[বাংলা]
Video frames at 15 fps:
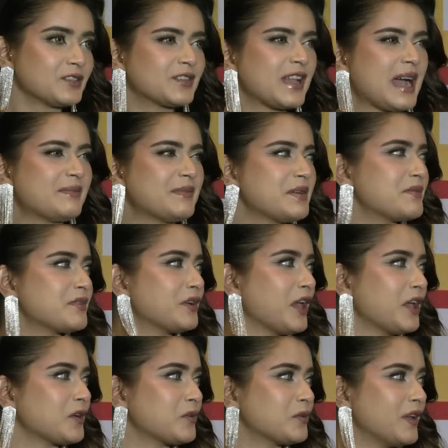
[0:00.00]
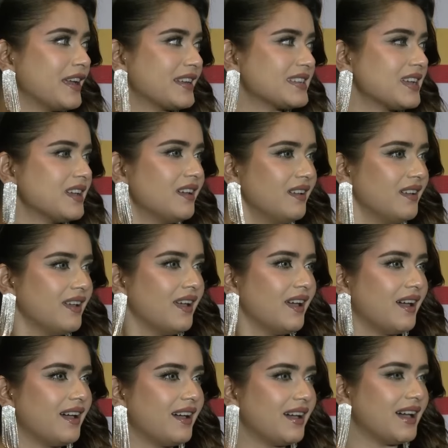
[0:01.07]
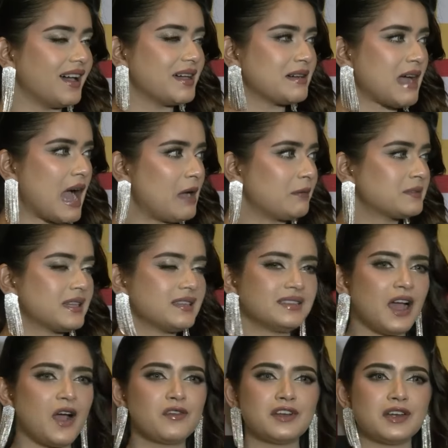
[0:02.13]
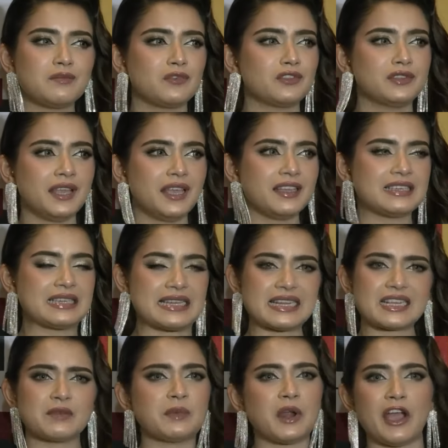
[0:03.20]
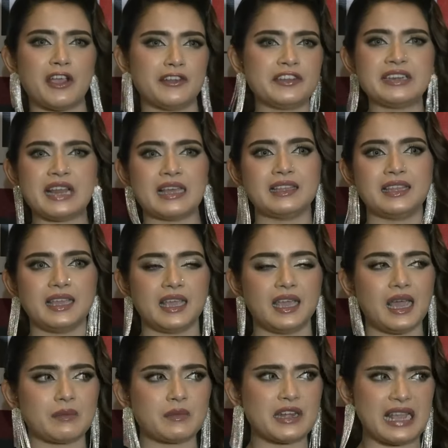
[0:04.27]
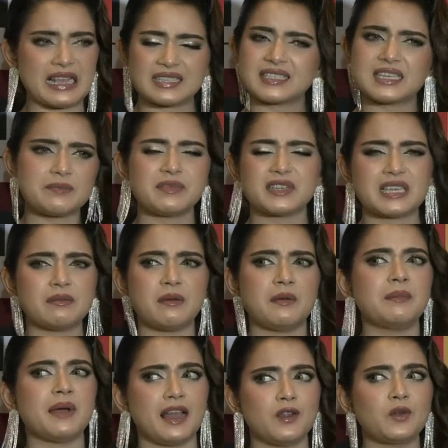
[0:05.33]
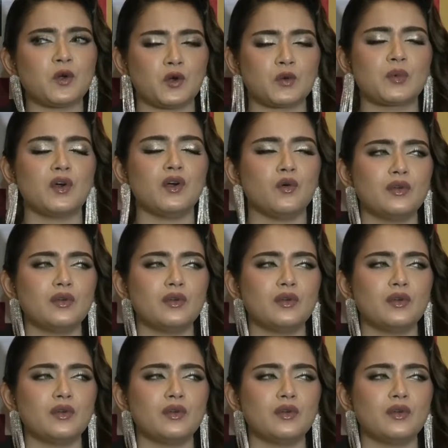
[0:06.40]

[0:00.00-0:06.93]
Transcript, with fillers: সো আমার মনে হয় কোনো একটা আপস অ্যান্ড ডাউনের মধ্যে সেটাকে প্রায়োরিটি না দিয়ে আমরা নেক্সট স্টেপটা কীভাবে ভালো করব